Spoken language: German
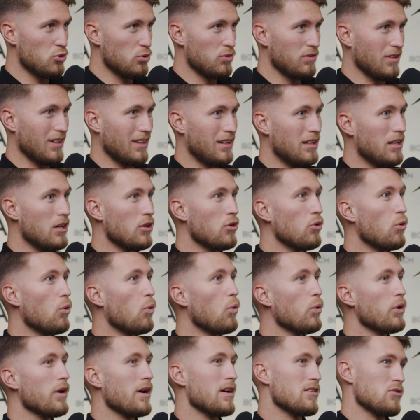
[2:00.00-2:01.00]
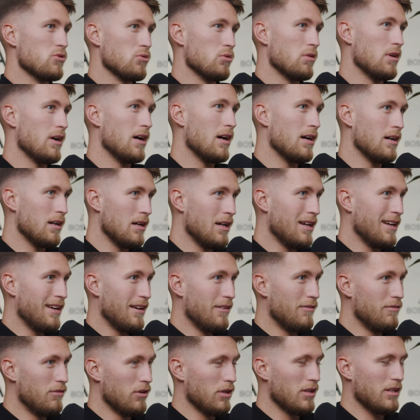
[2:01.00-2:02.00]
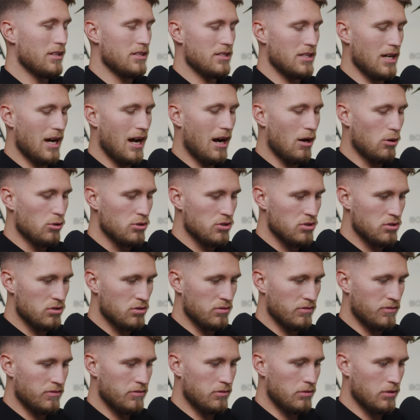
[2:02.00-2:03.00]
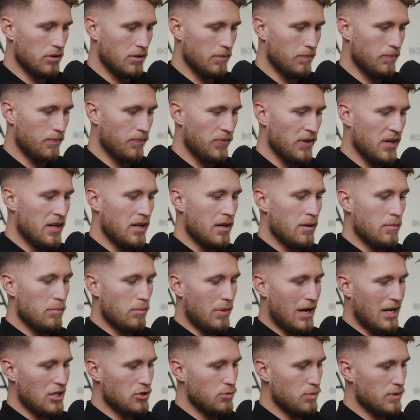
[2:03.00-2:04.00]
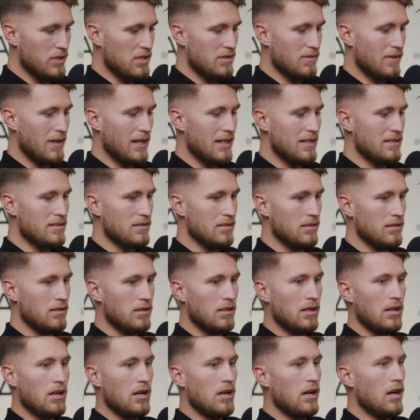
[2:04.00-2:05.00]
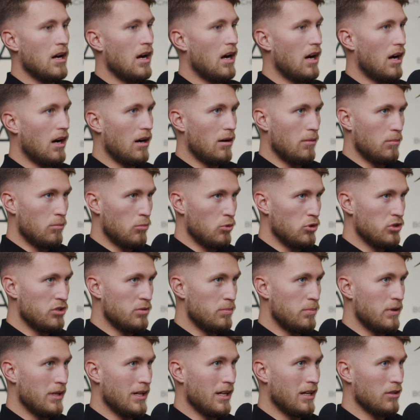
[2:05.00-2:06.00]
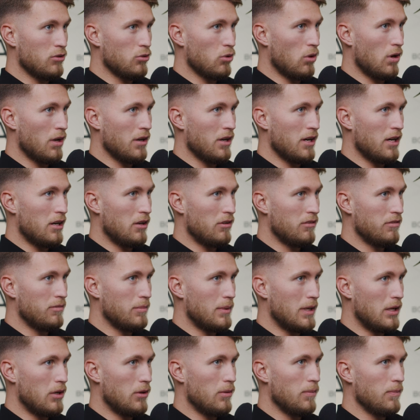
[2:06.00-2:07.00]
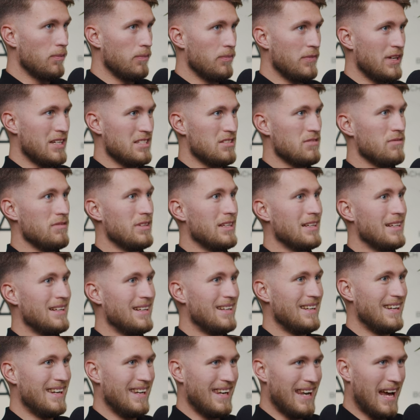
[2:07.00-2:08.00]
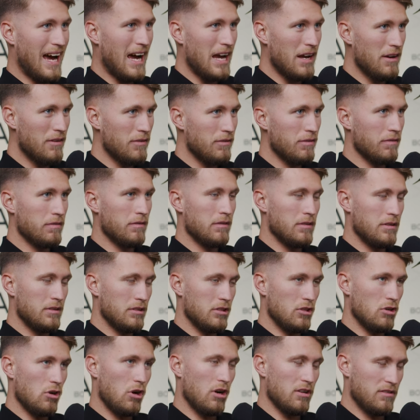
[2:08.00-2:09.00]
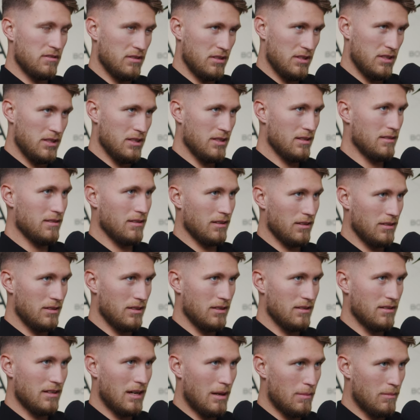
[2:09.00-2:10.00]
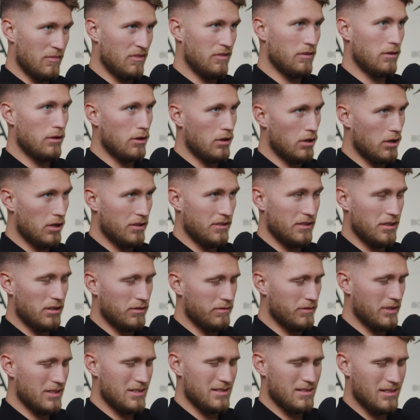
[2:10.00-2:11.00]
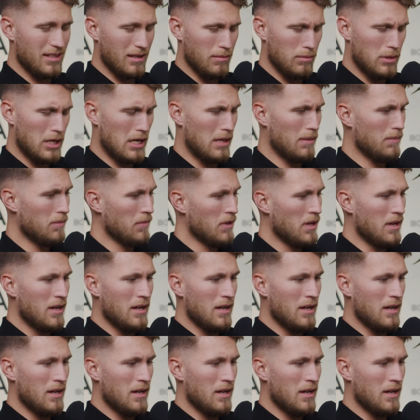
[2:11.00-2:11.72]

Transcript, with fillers: zu trainieren oder sogar wirklich auszuführen. Beispielsweise Multiplikatorenaufbau, dass wir live die Leute hier trainiert haben vor Ort auf das Thema